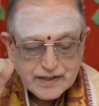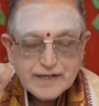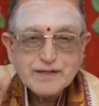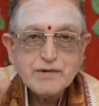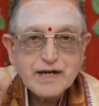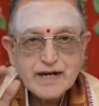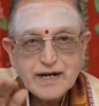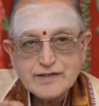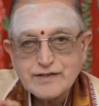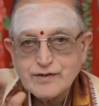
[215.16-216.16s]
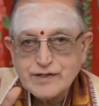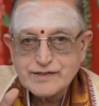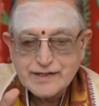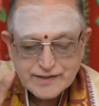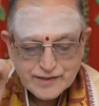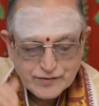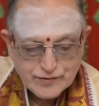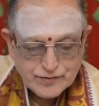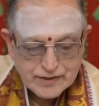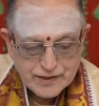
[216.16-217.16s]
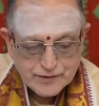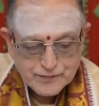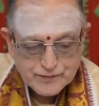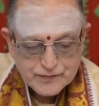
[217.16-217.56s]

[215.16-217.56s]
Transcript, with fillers: అంటే మకర రాశిలోనే సంచరిస్తూ ఉంటాడు